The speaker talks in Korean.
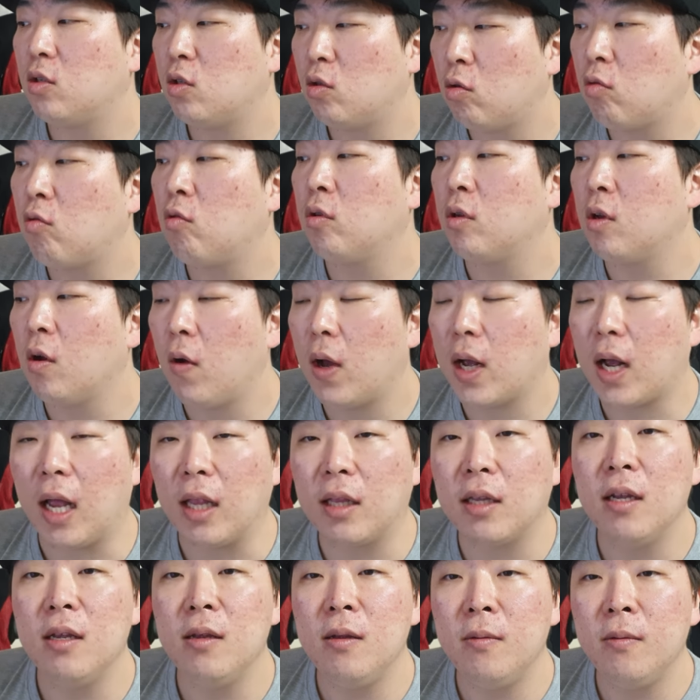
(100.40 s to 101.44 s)
스쿠터와
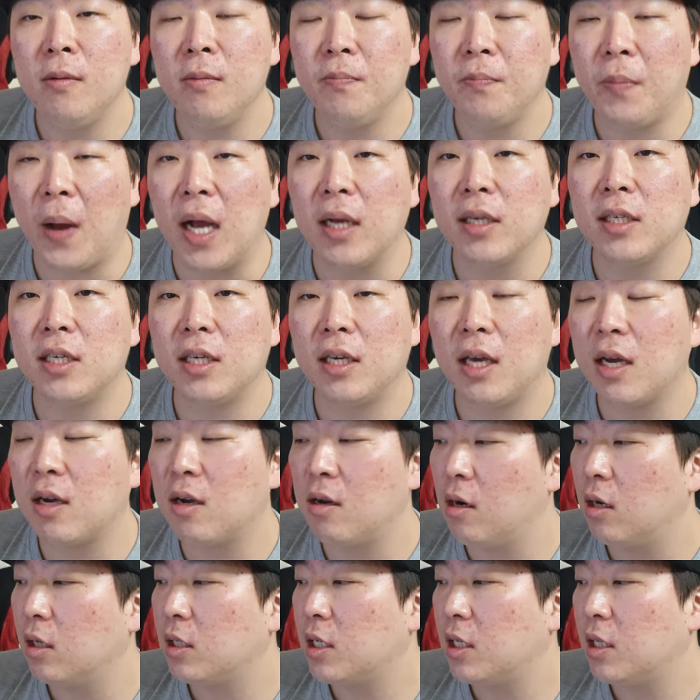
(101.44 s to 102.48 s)
같은 방식의
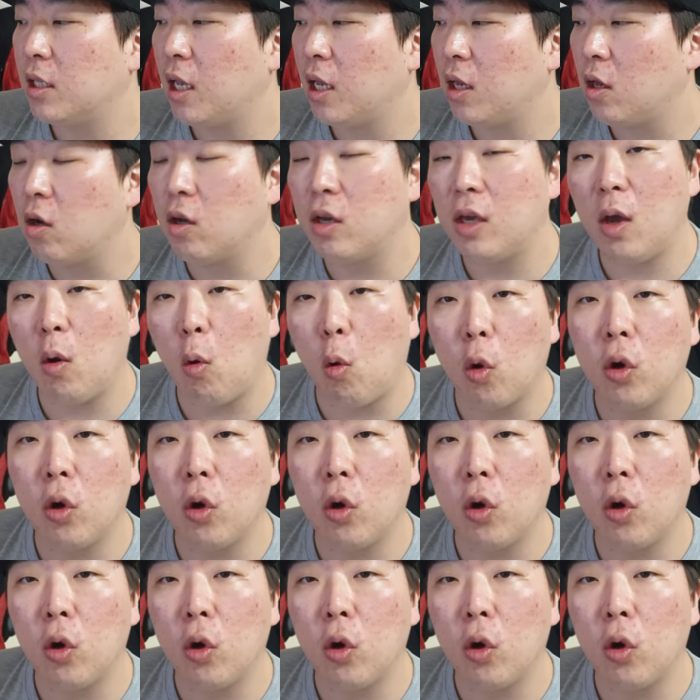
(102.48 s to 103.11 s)
클러치인데 여기에